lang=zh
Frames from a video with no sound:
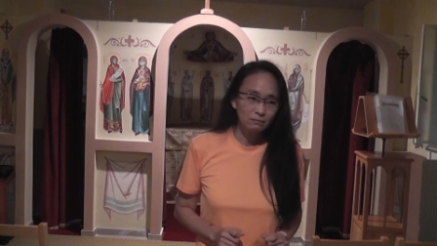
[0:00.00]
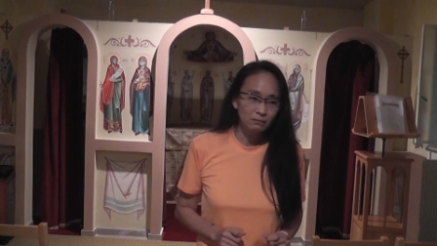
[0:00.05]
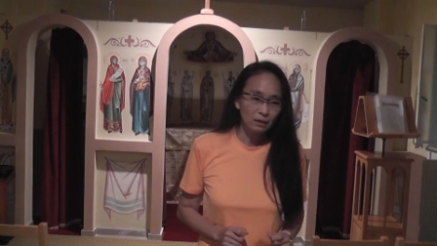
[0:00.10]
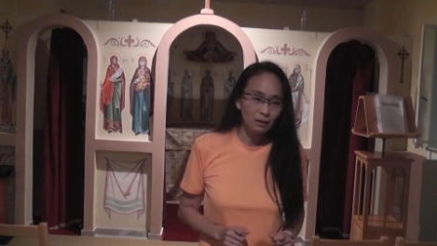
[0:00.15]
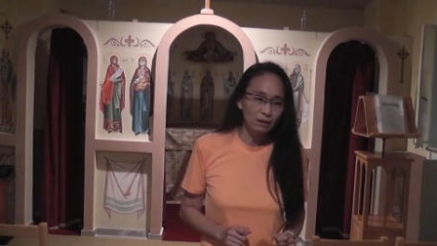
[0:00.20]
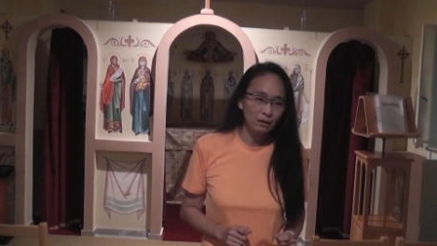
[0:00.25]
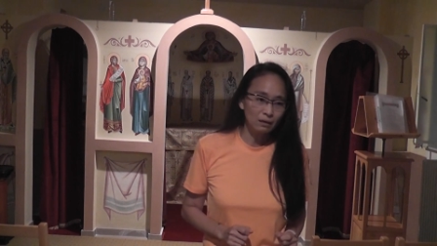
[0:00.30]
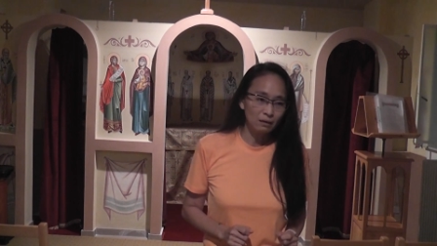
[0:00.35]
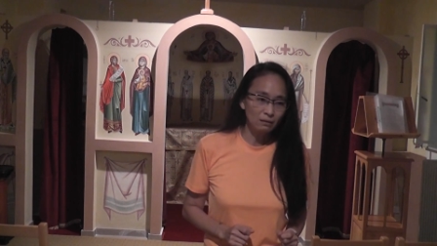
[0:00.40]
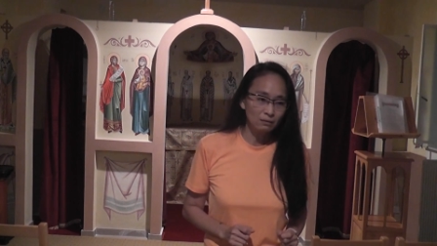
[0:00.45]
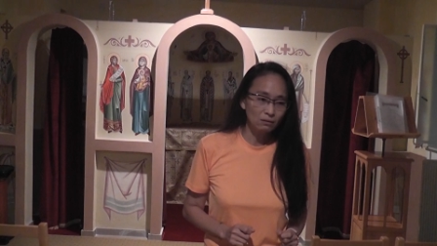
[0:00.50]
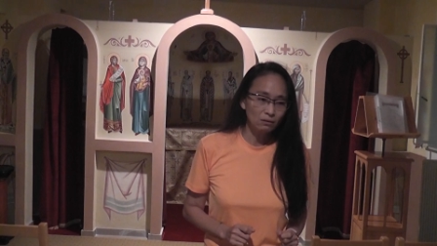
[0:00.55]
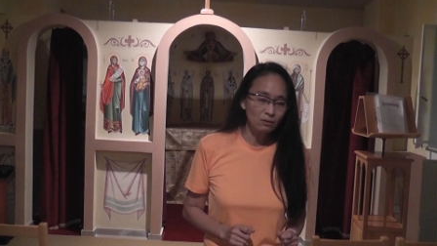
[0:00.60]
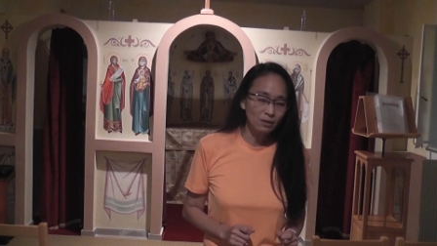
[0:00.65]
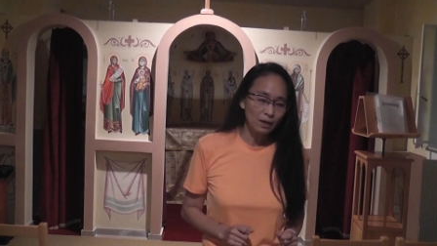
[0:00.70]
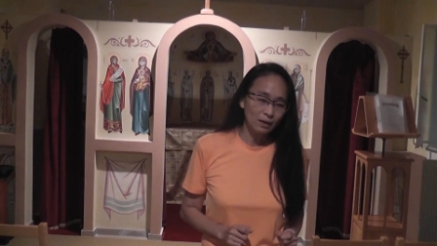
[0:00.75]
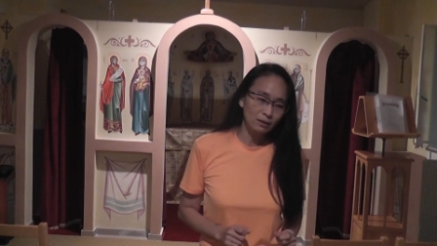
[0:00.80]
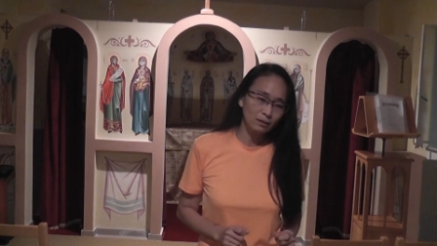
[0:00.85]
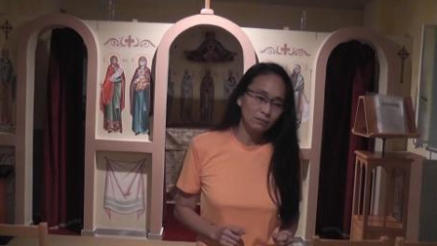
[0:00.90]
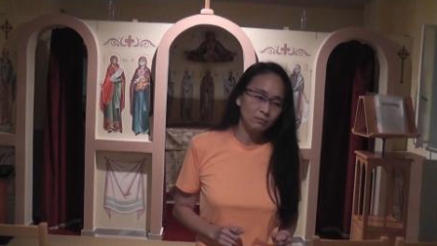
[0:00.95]
呃，有
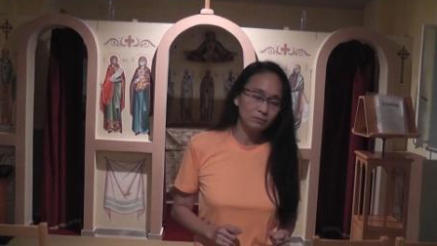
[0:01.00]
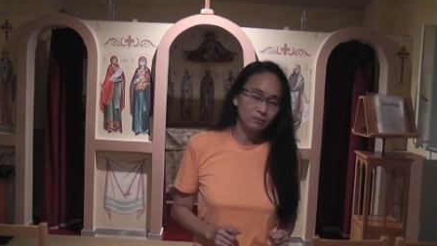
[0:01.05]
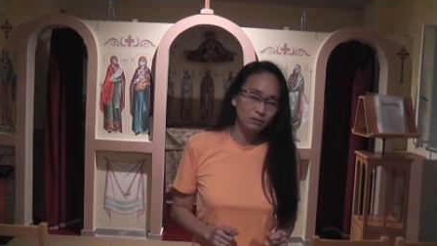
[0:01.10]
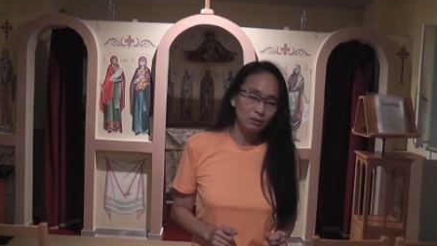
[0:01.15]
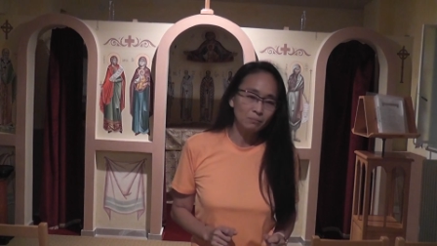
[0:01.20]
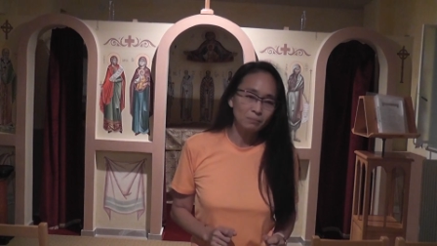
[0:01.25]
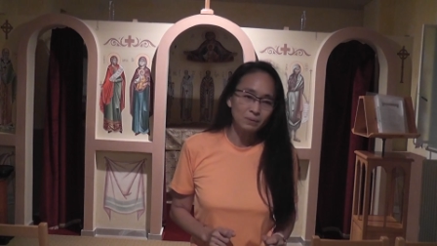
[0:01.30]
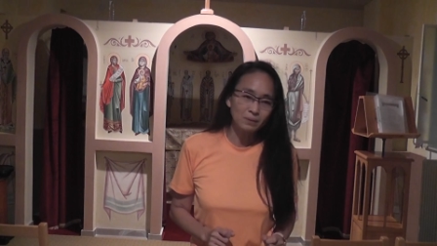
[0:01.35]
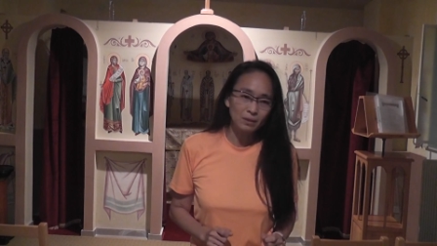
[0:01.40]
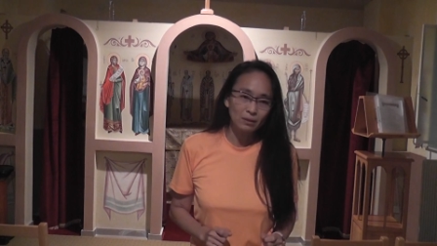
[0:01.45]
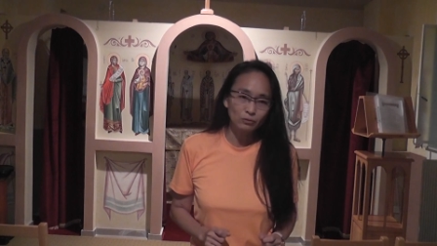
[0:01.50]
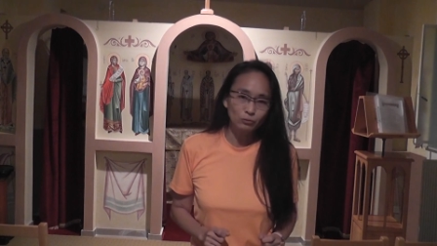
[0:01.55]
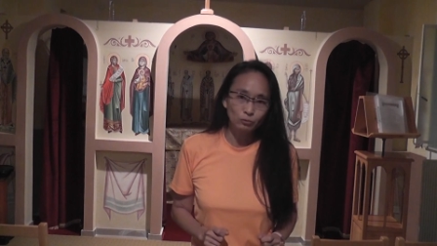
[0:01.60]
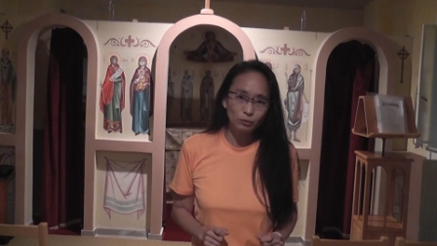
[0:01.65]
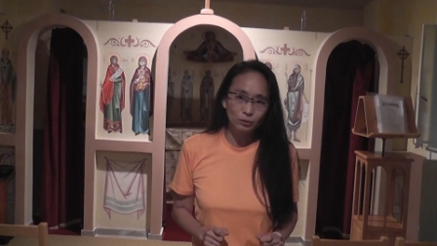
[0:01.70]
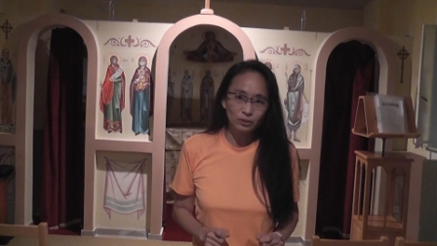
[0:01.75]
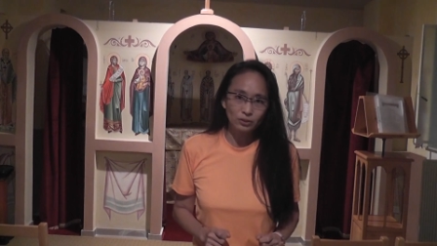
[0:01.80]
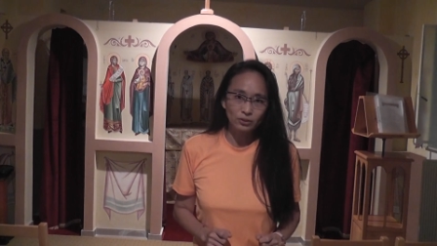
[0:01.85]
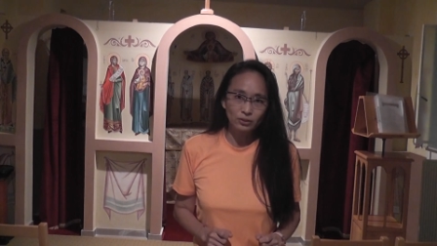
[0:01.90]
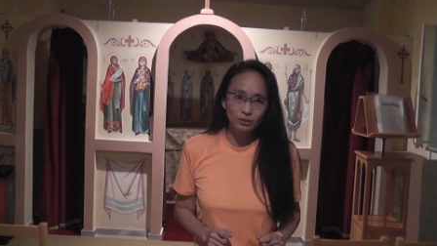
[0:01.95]
两个都比较
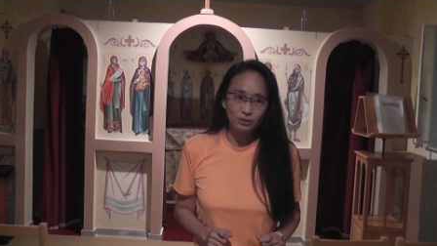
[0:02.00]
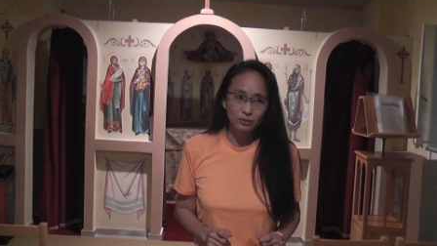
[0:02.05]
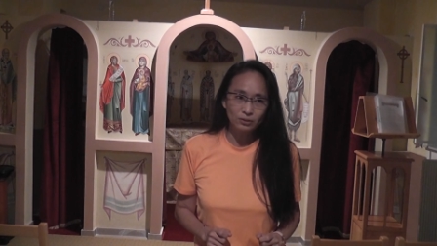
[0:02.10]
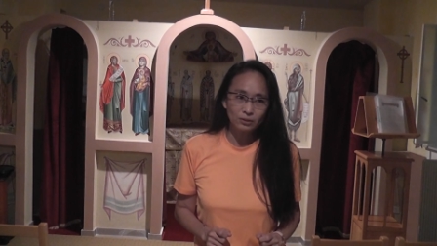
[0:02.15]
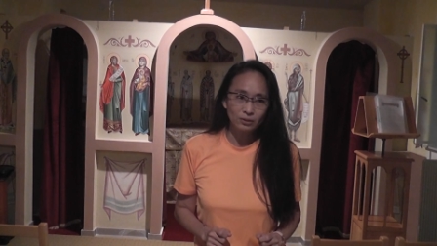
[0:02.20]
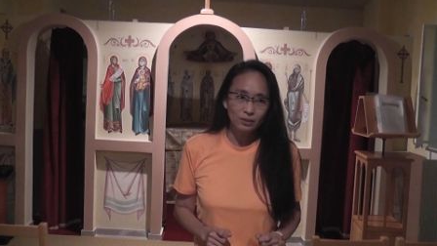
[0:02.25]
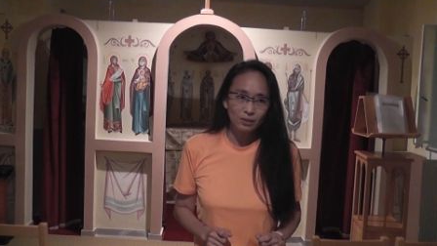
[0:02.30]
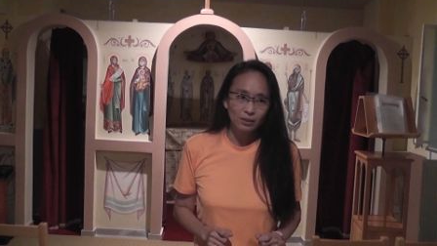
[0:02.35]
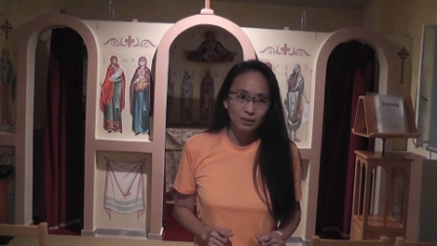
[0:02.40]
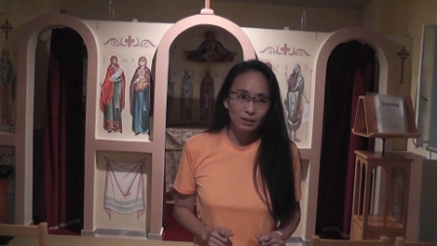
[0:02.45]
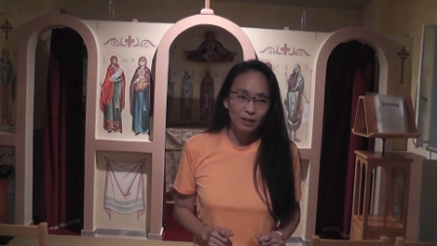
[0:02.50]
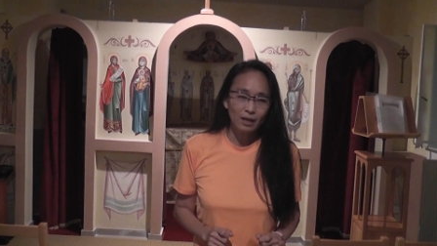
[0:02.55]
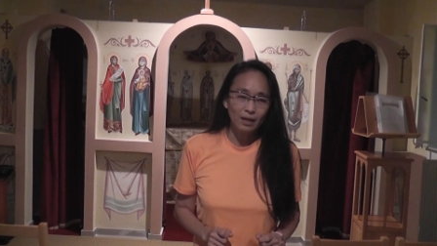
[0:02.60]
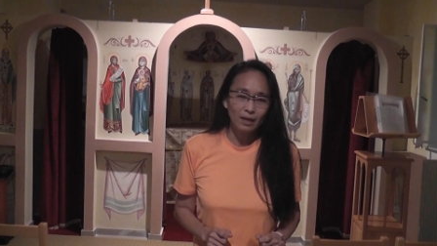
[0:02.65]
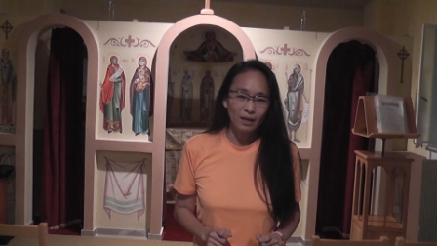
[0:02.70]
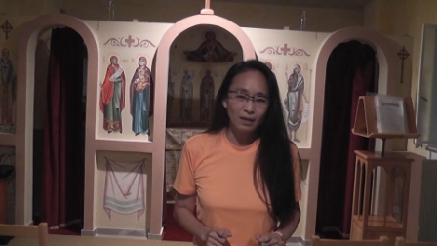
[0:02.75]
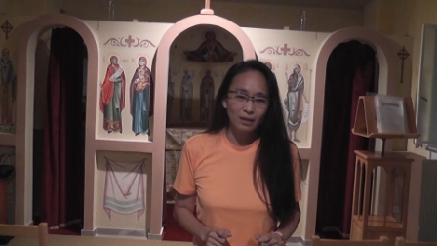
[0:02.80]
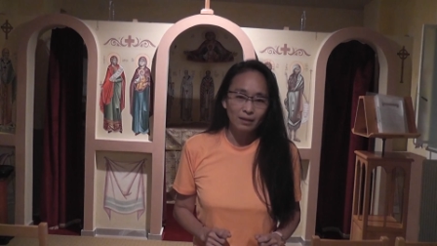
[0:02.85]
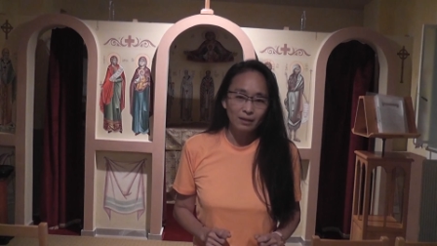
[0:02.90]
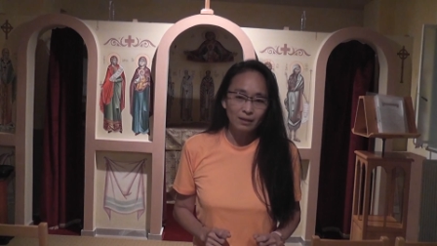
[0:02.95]
准时，
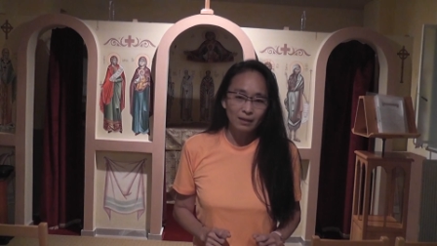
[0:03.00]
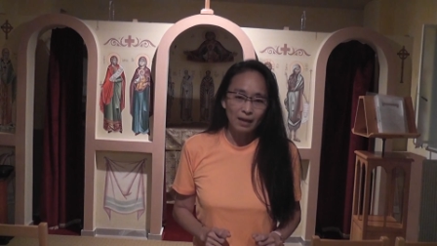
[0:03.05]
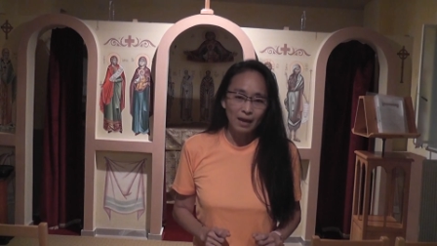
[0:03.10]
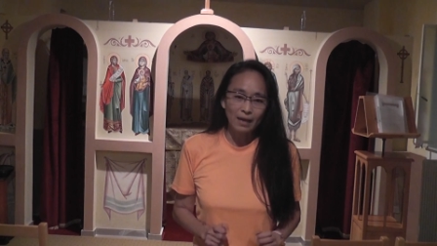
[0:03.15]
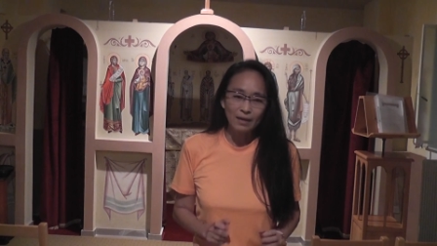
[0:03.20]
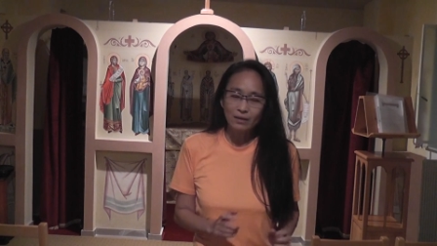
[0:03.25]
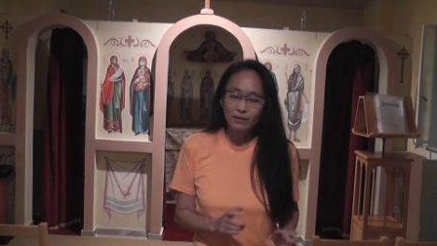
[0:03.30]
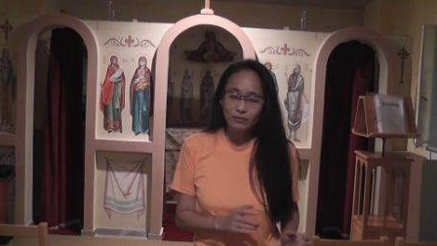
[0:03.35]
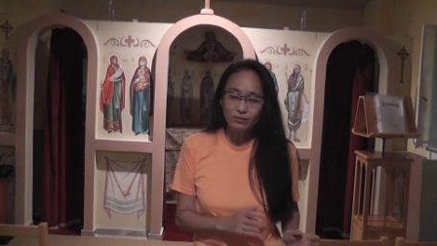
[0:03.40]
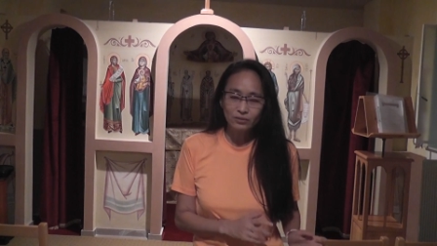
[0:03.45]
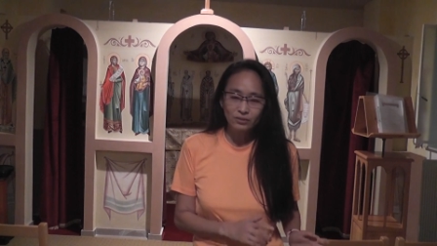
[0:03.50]
那还有